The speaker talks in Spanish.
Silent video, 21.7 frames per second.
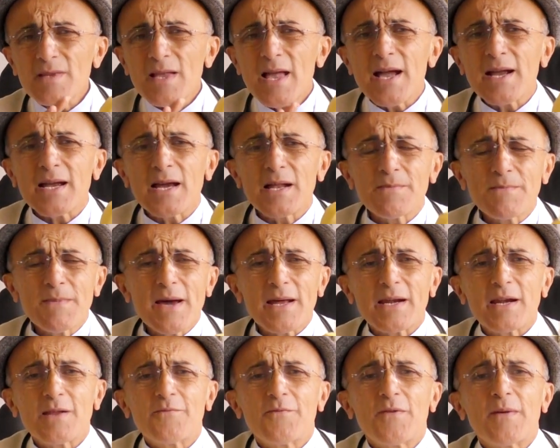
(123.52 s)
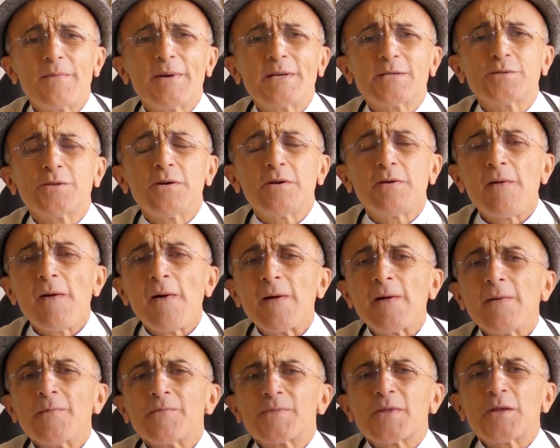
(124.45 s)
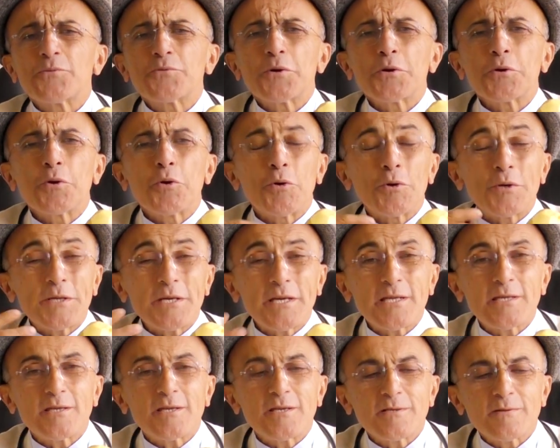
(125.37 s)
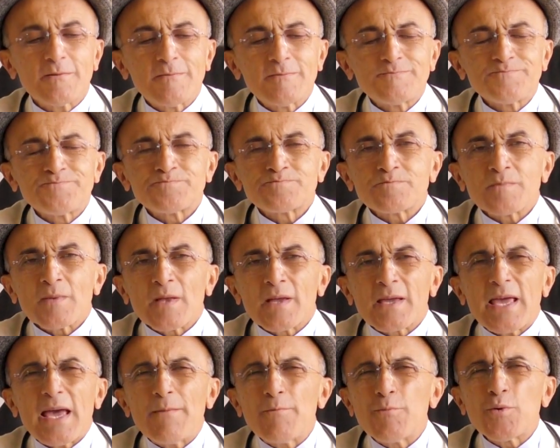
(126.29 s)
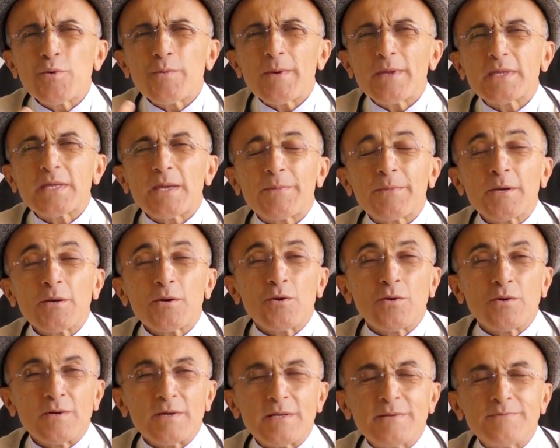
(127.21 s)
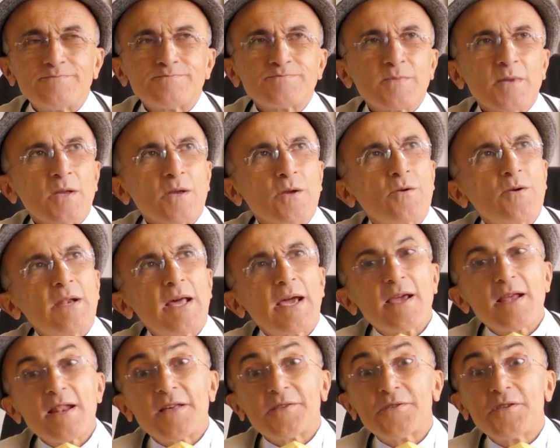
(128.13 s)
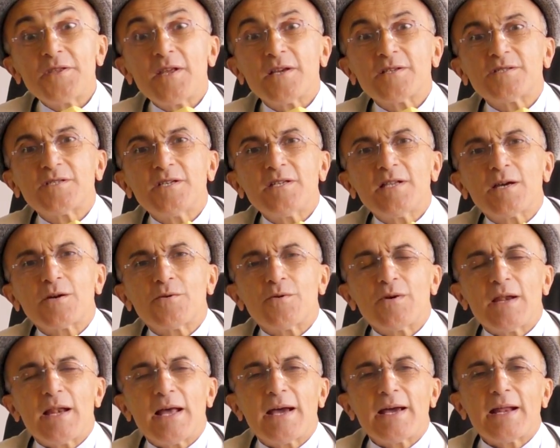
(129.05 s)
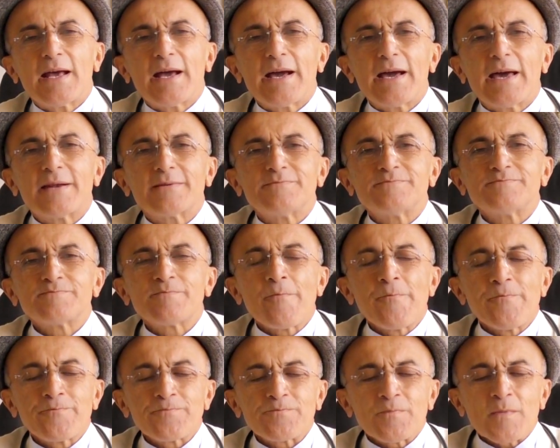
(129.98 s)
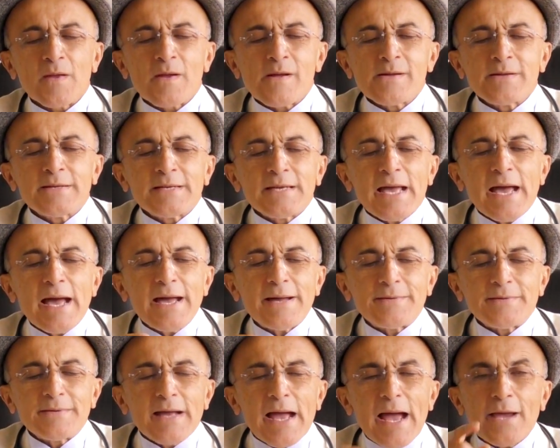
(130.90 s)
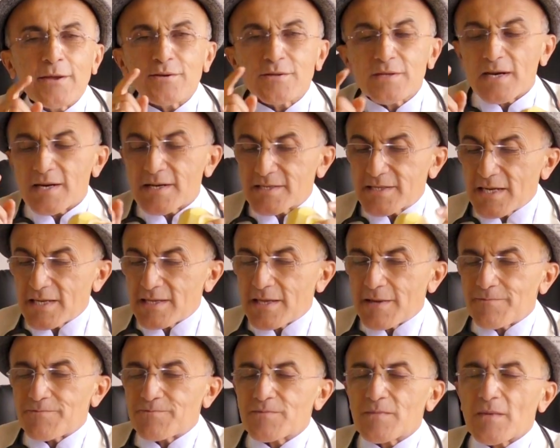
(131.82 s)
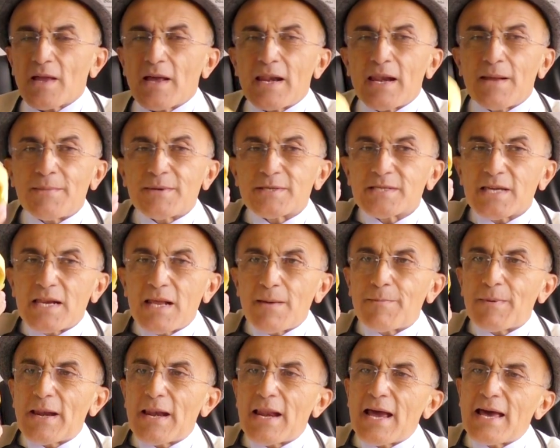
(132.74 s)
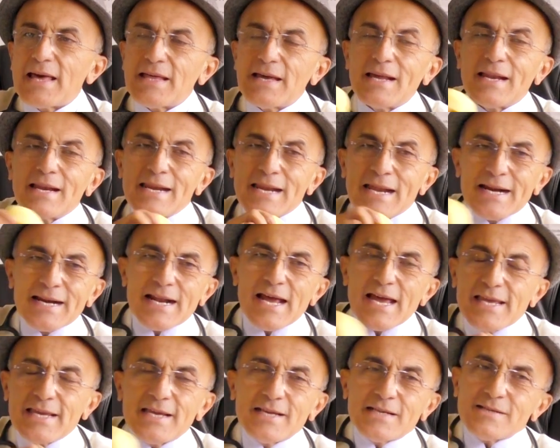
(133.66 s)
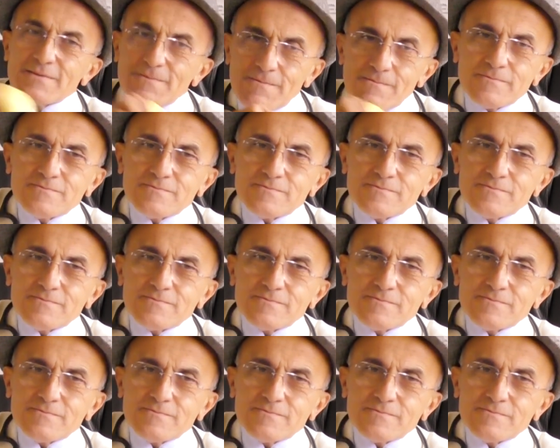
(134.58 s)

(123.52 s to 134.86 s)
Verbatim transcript: a calmar la inflamación, tanto en colitis. Queda muy bien también con, con la gelatina china, con el agar agar. Ah, hay otra receta. La manzana pelada, las rayas,